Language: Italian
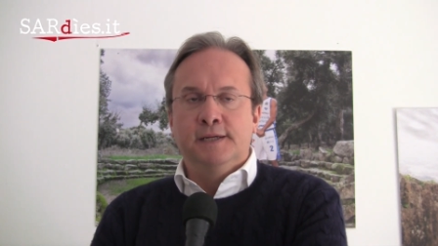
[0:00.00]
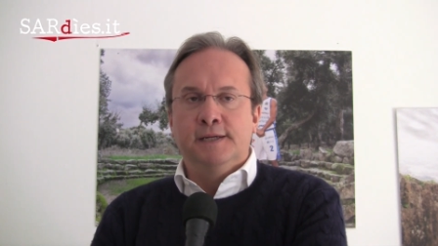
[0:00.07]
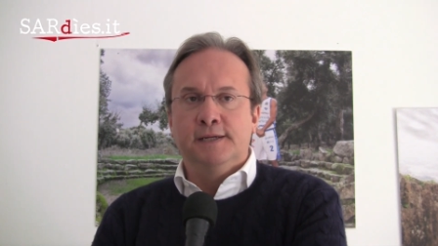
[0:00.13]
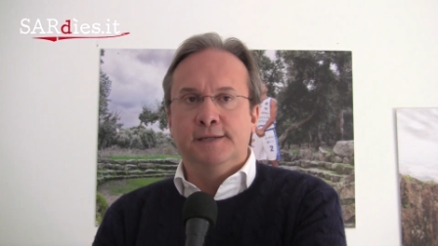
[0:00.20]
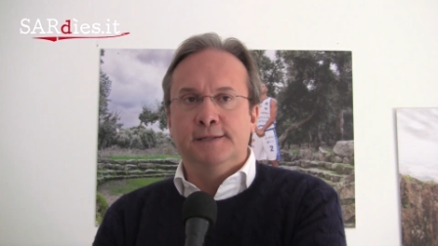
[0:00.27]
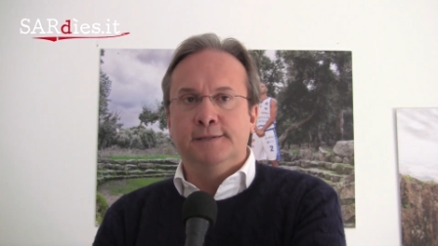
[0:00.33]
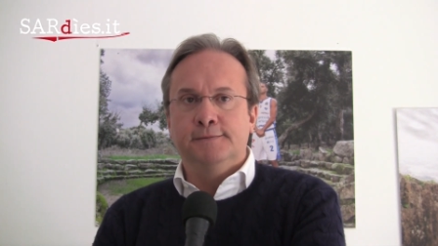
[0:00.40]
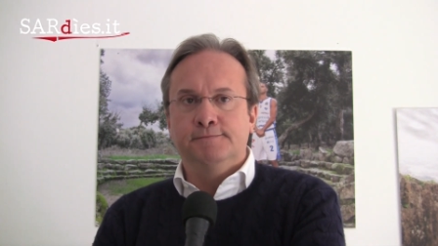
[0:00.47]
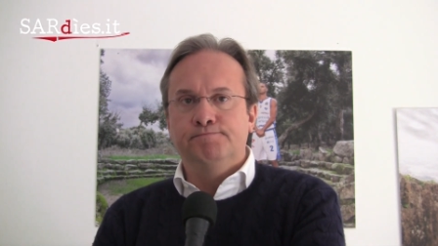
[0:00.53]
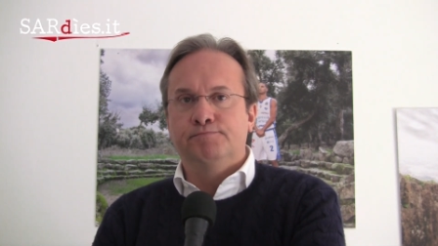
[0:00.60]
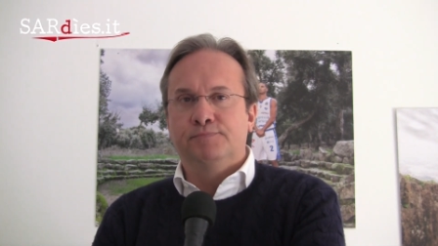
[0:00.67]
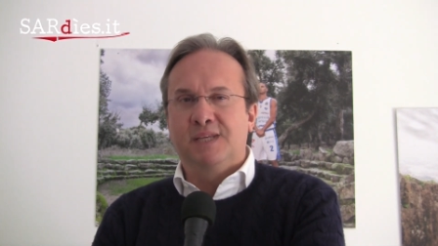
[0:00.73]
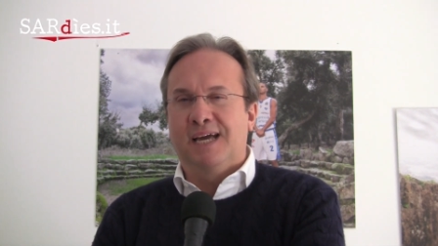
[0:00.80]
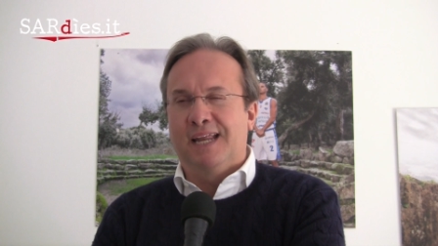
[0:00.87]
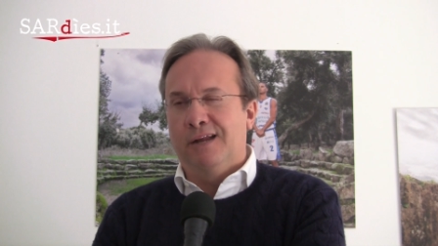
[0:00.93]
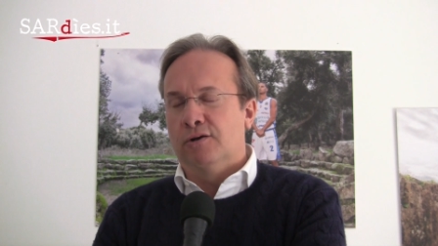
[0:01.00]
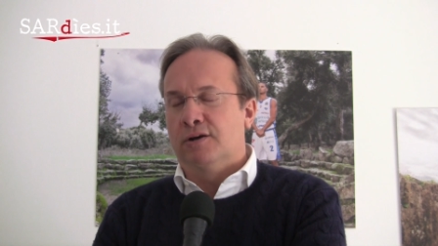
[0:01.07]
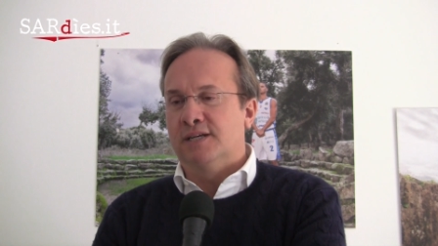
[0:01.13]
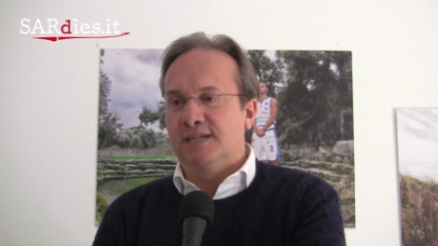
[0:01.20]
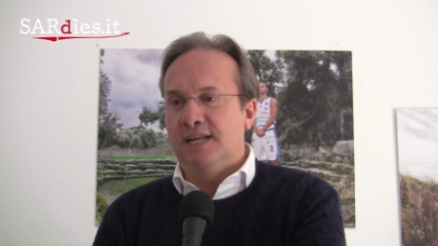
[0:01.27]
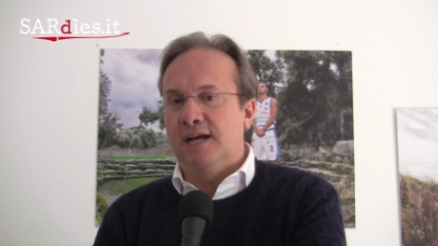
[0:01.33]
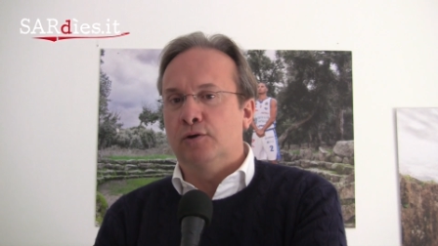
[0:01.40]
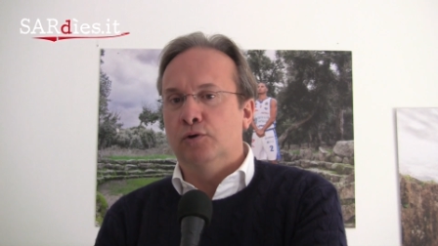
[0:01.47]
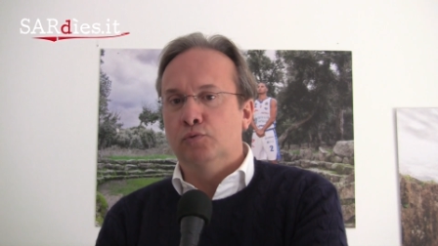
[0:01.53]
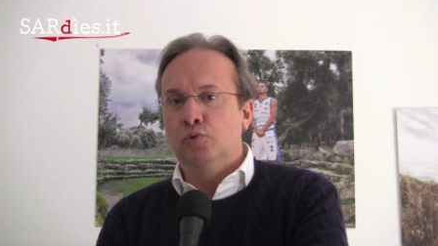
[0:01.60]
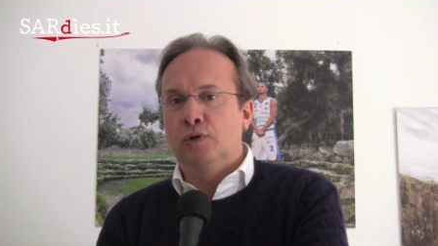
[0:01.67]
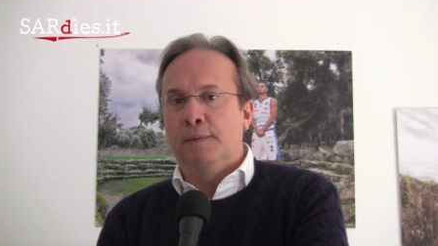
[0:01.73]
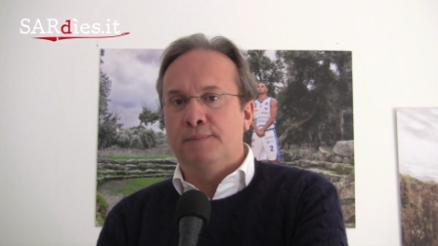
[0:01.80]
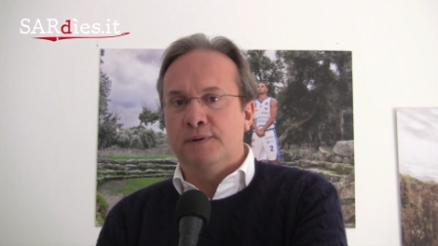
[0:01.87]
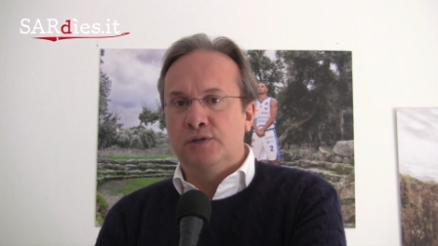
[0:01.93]
eh, credo che sarà
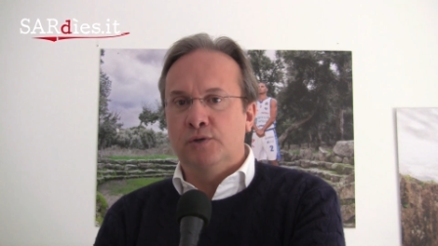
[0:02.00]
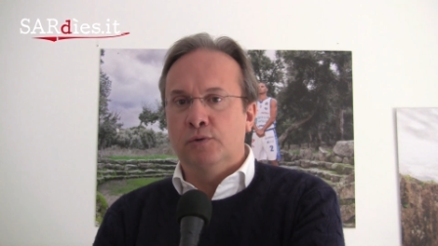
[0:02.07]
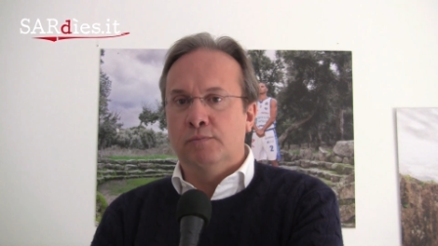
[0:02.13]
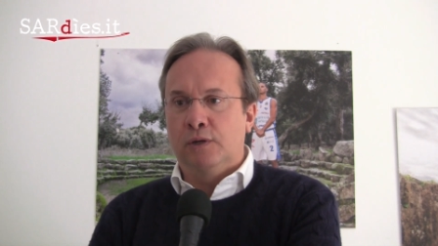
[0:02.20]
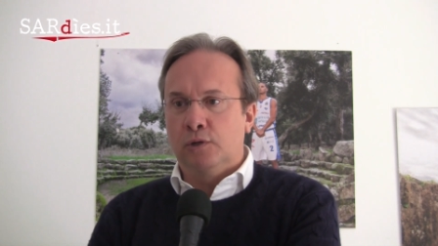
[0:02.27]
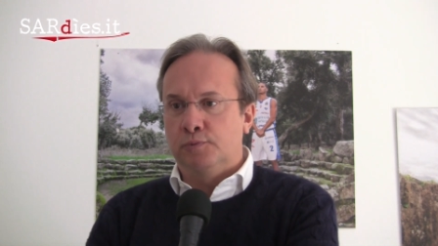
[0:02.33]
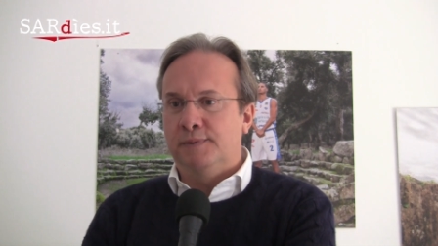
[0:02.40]
comunque a prescindere un bello